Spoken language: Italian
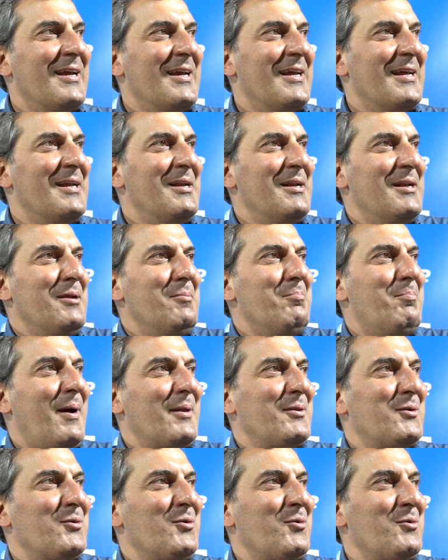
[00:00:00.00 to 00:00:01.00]

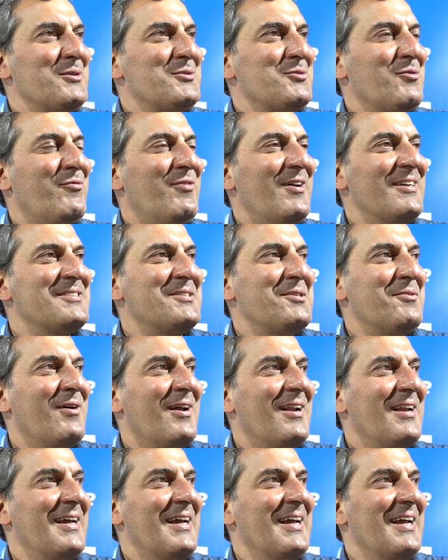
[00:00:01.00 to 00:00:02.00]
L'impatto con questo
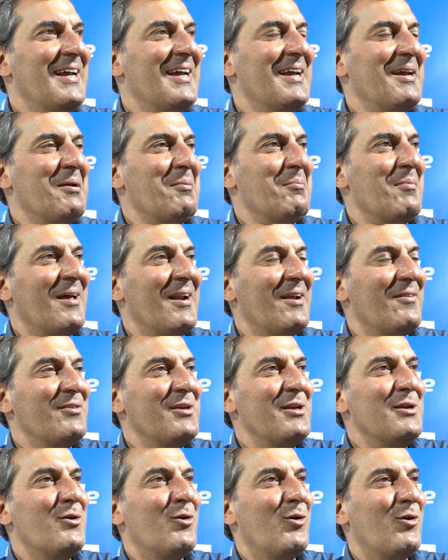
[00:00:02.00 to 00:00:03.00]
festival è
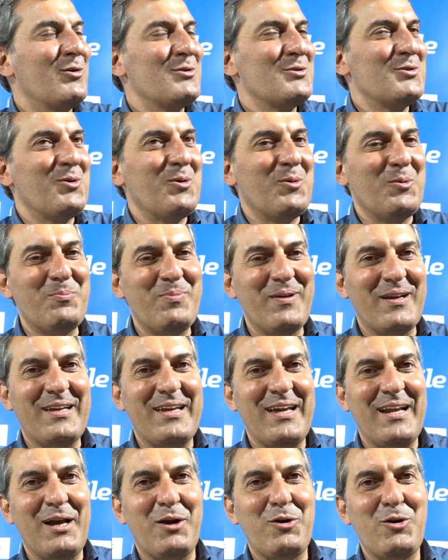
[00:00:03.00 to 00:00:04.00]
meraviglioso
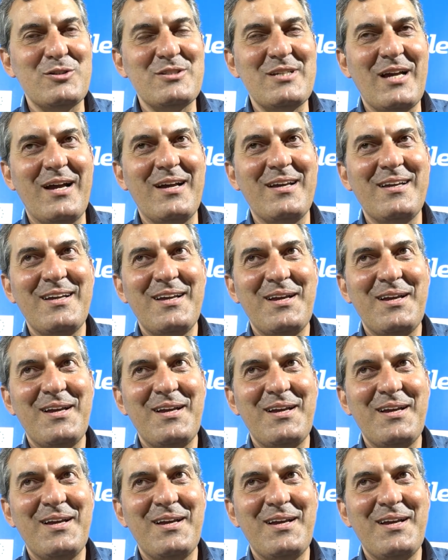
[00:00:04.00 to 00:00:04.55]
perché la cosa